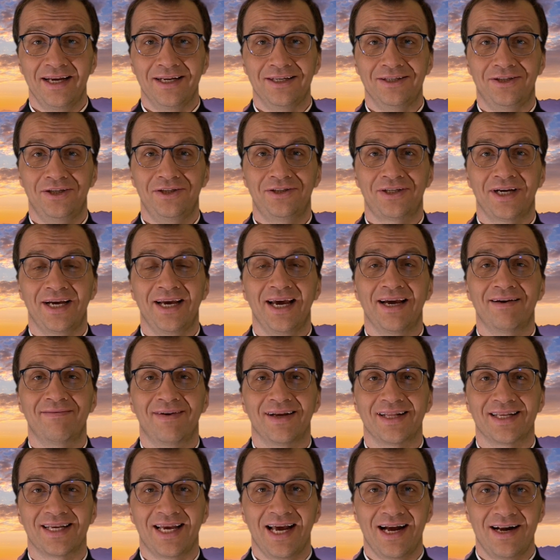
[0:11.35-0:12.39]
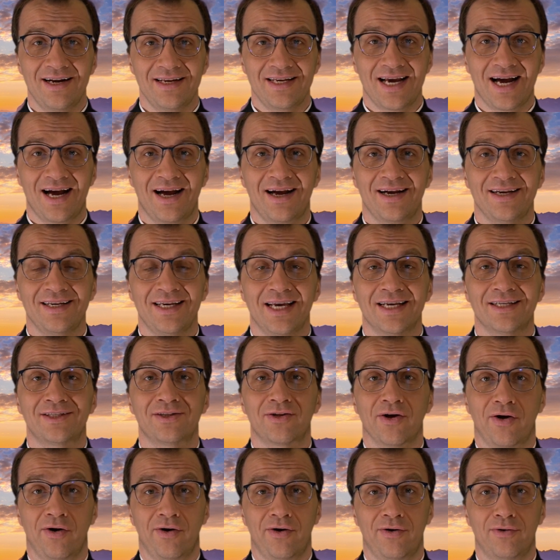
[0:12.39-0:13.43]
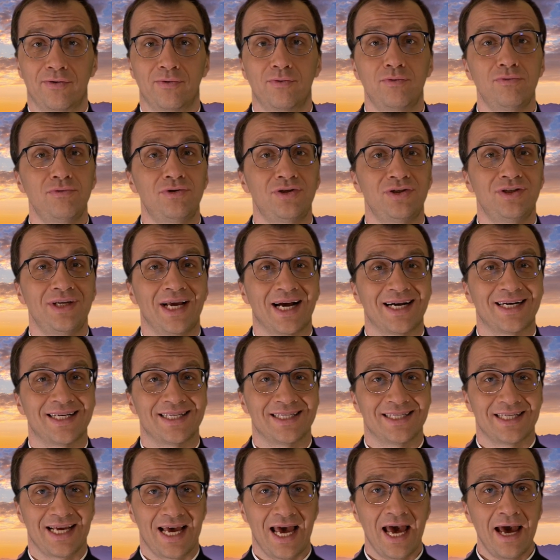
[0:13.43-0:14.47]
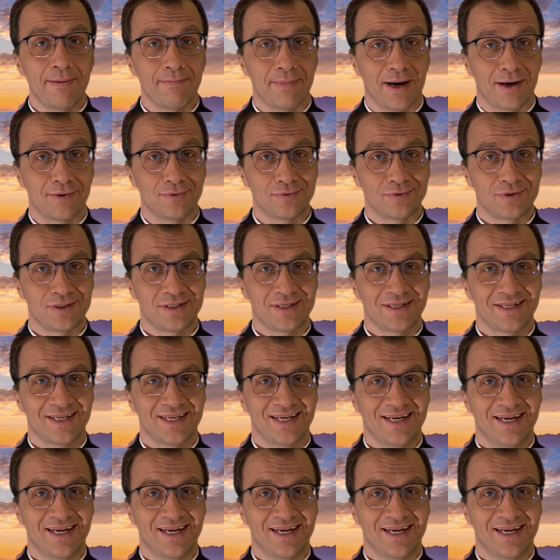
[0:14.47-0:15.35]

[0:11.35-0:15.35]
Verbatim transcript: Dzisiaj Ewangelia jest o uczniach z Emaus.